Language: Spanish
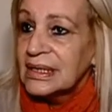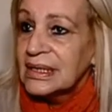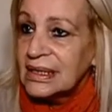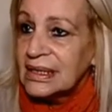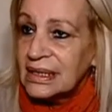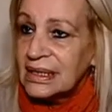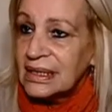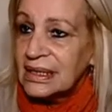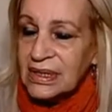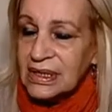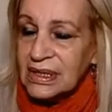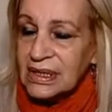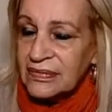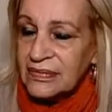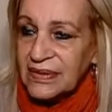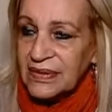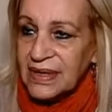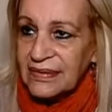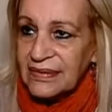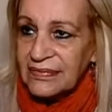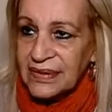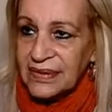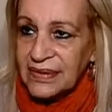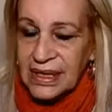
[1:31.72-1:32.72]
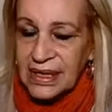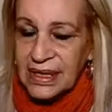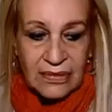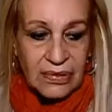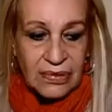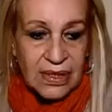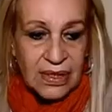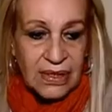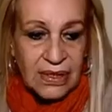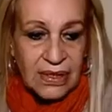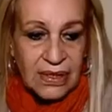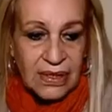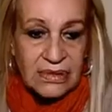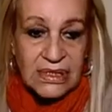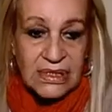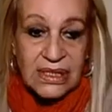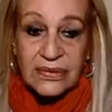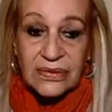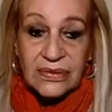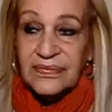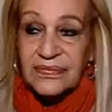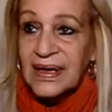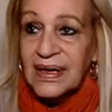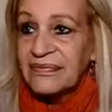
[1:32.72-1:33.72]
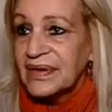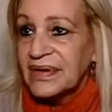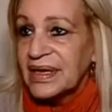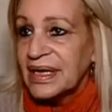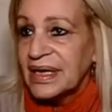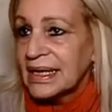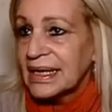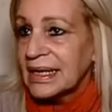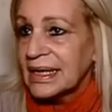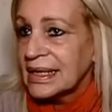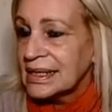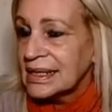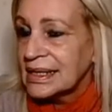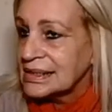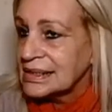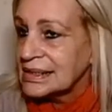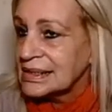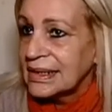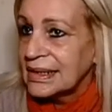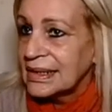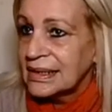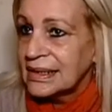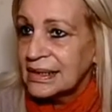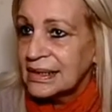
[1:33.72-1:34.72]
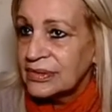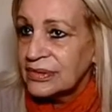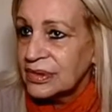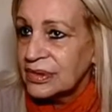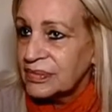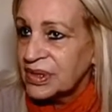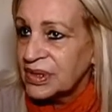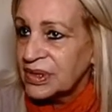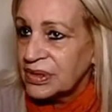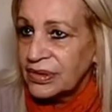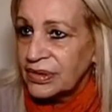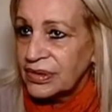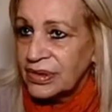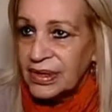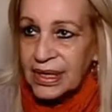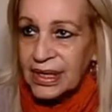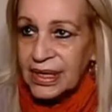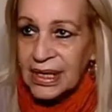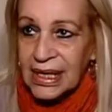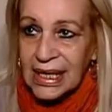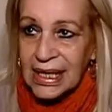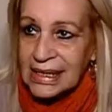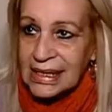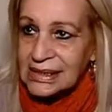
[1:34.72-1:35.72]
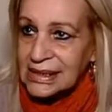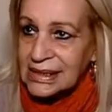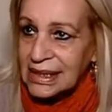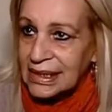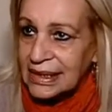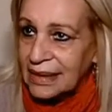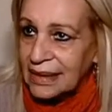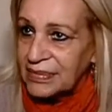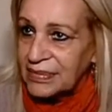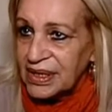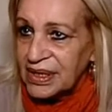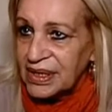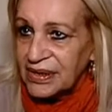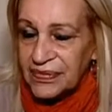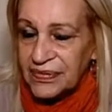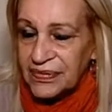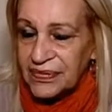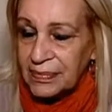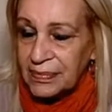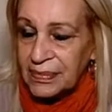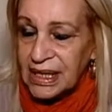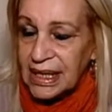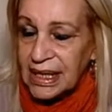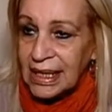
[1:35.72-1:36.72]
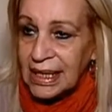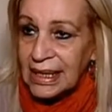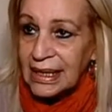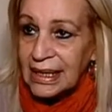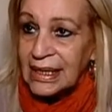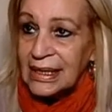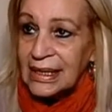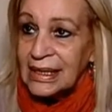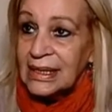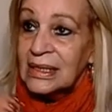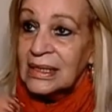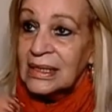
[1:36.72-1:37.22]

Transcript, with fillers: que cuando tú vas a ver el juego, si tú vas a ver en la sala, en el dormitorio, en la casa de amigos, familiares,